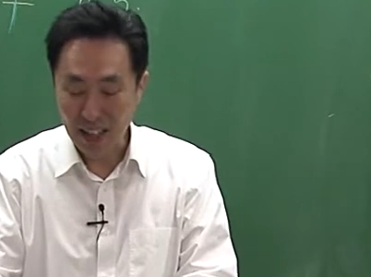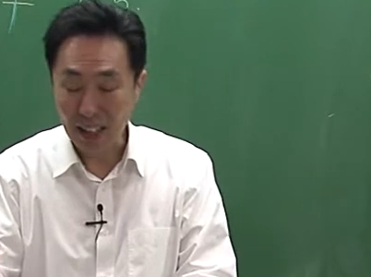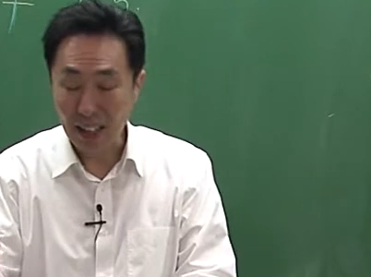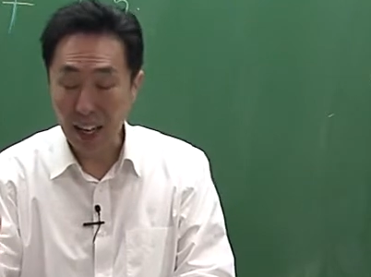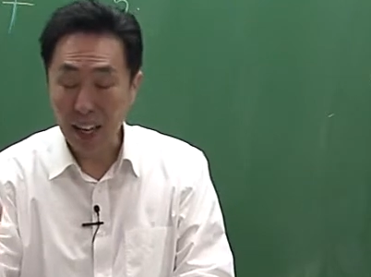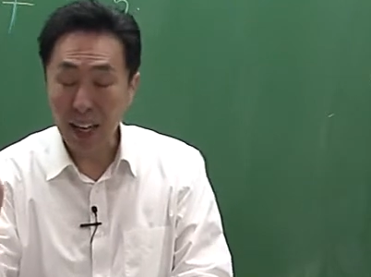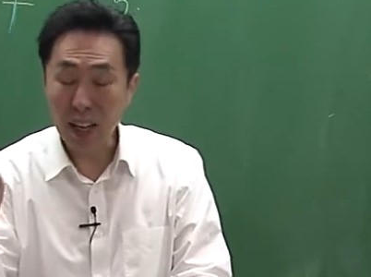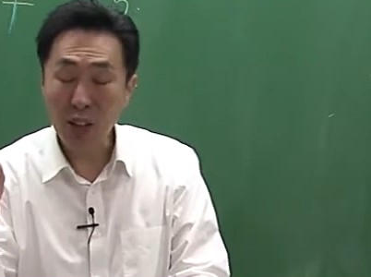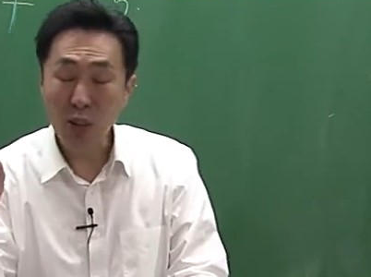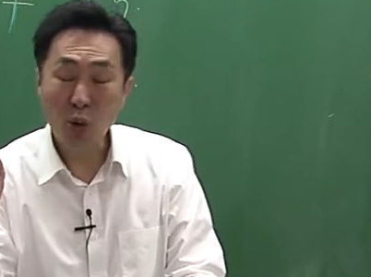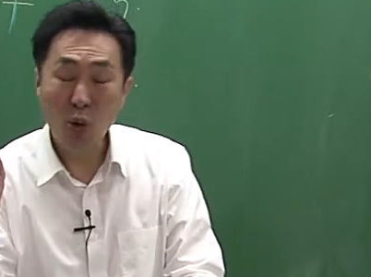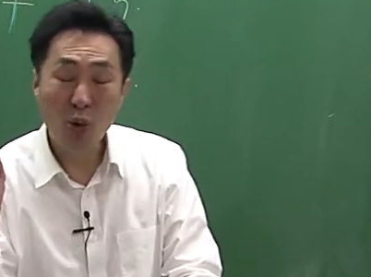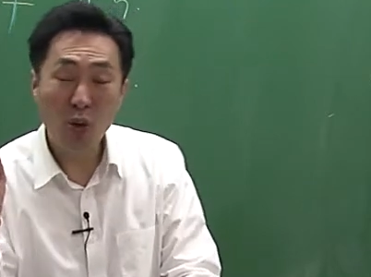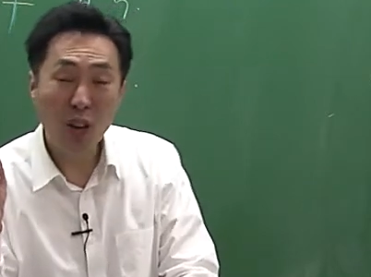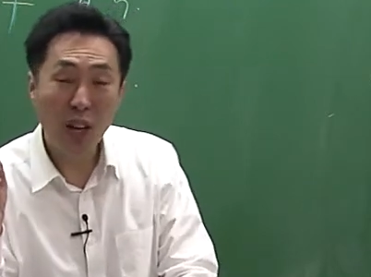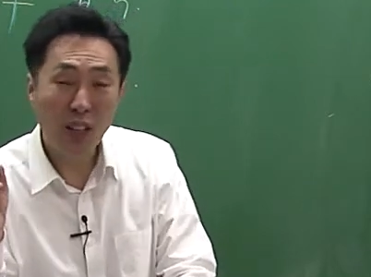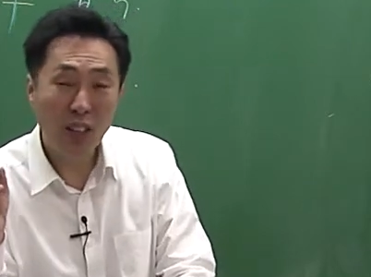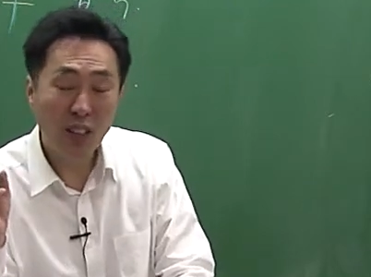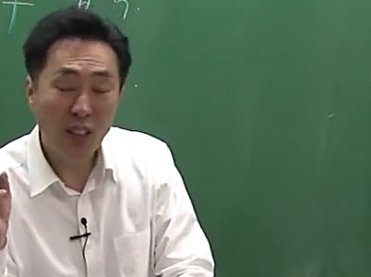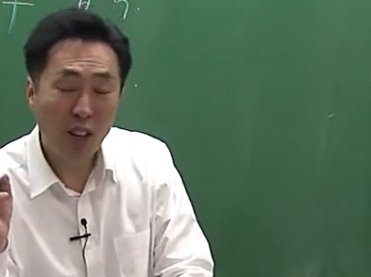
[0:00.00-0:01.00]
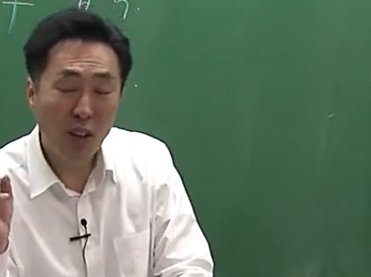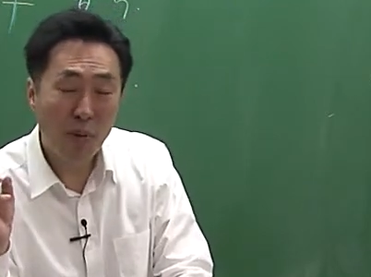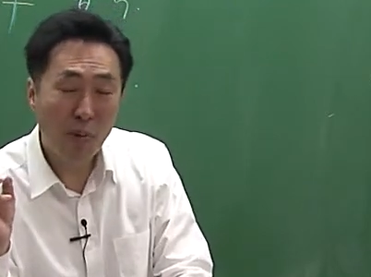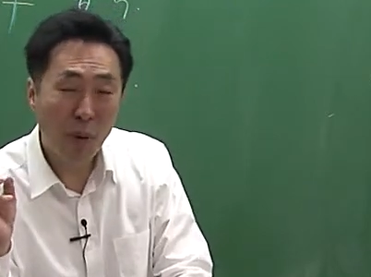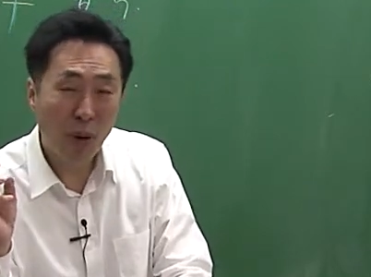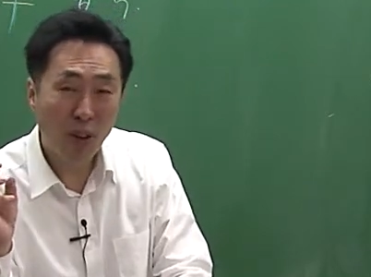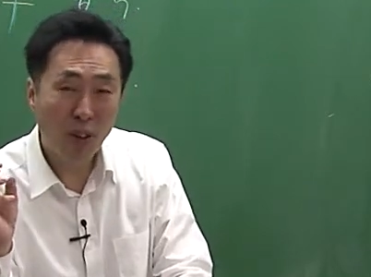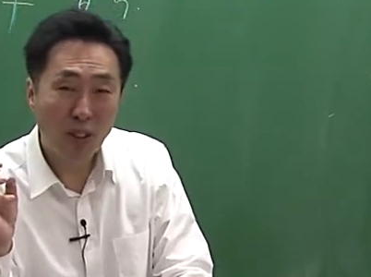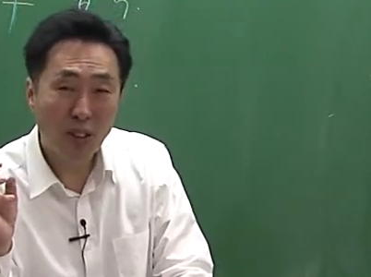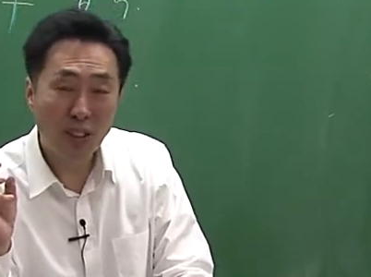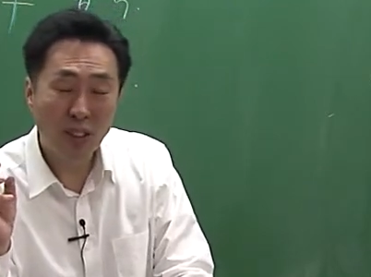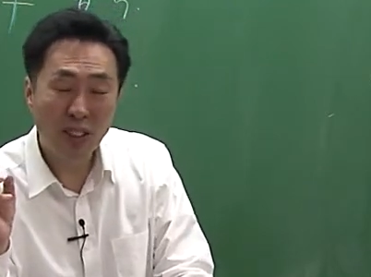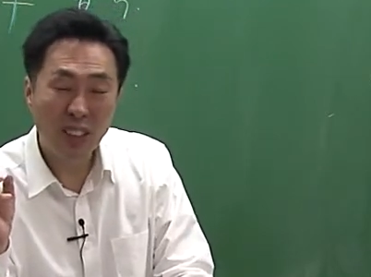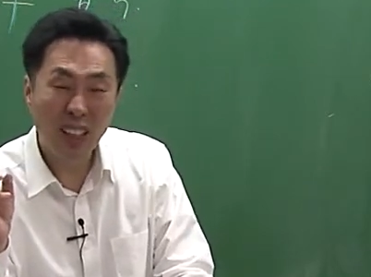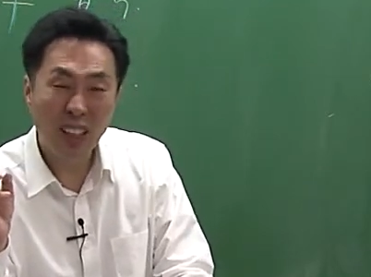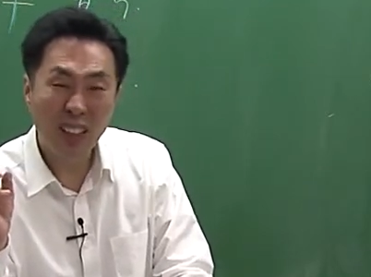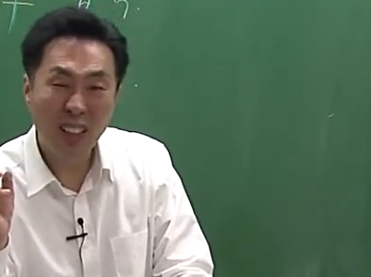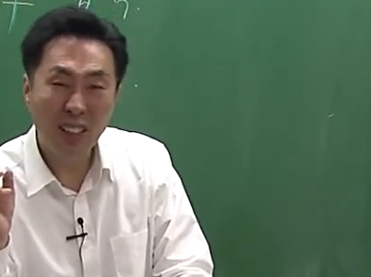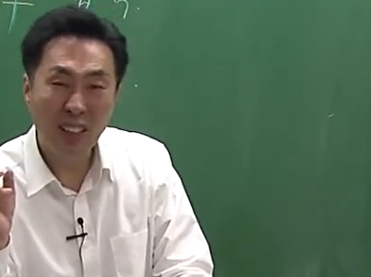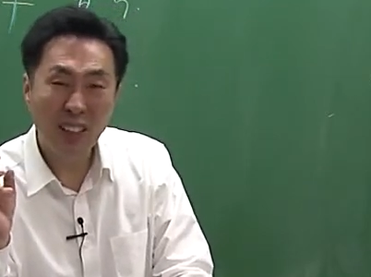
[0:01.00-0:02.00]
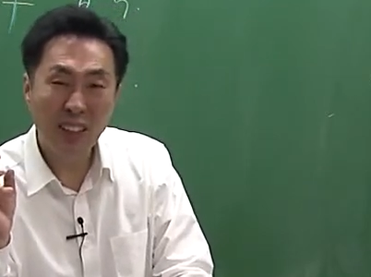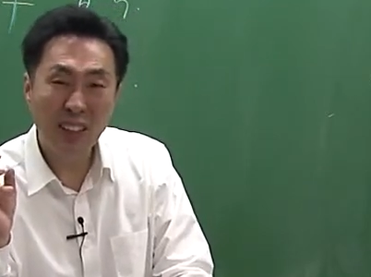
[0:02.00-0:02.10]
내가 돈 같은 걸 벌었을 때